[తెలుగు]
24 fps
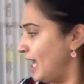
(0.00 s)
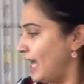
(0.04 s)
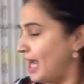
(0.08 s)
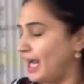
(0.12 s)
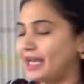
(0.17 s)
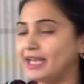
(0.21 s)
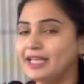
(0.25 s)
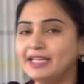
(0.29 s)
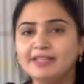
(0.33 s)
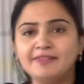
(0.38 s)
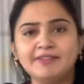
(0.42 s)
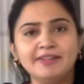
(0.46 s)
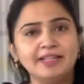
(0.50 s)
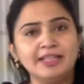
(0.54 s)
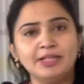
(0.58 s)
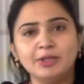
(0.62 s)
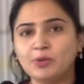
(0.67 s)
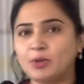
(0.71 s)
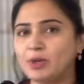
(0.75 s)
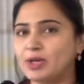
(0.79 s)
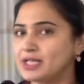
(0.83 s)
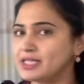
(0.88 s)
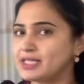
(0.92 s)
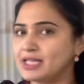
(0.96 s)
అండ్
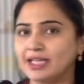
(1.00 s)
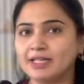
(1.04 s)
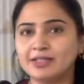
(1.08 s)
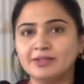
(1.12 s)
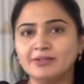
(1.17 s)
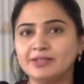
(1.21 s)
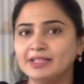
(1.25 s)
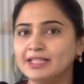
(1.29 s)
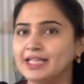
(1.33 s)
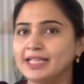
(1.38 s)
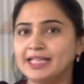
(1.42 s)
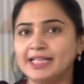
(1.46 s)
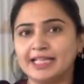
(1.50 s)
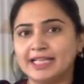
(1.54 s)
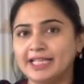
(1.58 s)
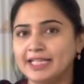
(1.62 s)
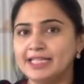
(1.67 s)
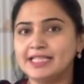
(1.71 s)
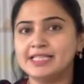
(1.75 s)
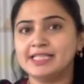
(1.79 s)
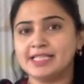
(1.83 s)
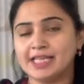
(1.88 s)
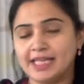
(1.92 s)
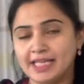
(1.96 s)
వీటిని ఒక్కసారి కూడా నేను
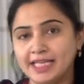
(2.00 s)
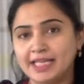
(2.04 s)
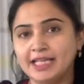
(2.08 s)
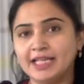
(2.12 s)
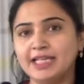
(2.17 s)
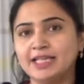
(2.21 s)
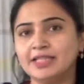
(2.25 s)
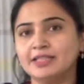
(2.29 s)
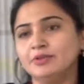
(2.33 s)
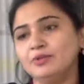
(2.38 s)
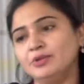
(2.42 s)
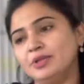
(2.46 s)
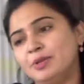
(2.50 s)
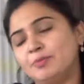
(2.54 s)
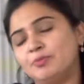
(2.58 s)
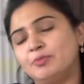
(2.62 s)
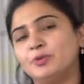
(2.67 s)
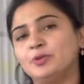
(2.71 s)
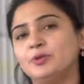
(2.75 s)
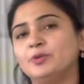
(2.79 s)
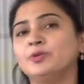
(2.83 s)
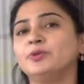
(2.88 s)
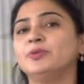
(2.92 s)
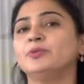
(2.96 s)
క్లీన్ చేయలేదు
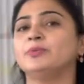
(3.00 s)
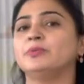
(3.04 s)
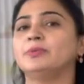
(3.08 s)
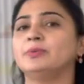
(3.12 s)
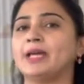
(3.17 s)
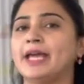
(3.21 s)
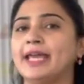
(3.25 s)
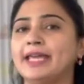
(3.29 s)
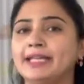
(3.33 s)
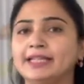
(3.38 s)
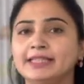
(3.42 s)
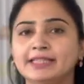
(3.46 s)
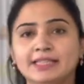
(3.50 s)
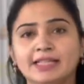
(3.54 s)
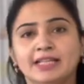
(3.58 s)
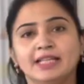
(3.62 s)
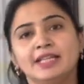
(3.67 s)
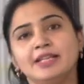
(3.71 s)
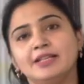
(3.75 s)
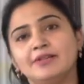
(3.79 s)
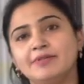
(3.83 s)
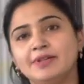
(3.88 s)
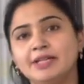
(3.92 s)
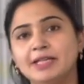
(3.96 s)
ఇప్పుడు డైరెక్ట్గా
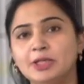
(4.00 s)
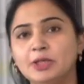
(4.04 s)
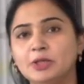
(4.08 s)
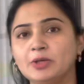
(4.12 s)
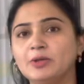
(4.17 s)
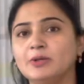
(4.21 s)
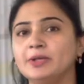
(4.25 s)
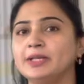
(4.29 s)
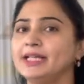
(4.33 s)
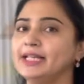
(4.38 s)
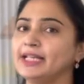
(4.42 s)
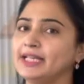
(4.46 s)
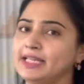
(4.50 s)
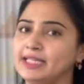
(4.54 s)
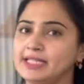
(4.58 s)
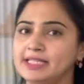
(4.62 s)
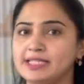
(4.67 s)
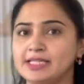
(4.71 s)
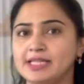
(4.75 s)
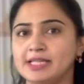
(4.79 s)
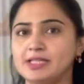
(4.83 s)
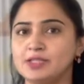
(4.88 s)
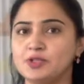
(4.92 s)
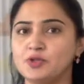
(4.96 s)
నేను వీడియోలోనే
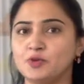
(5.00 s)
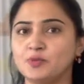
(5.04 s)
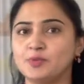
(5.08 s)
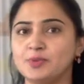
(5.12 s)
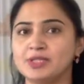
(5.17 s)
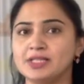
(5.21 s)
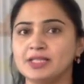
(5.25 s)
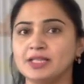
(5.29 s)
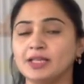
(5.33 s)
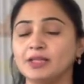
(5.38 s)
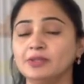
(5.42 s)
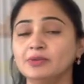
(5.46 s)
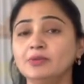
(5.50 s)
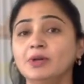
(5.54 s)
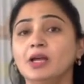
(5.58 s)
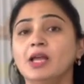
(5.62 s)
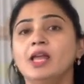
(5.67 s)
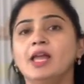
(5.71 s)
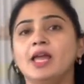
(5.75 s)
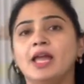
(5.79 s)
క్లీన్ చేసి చూపిస్తాను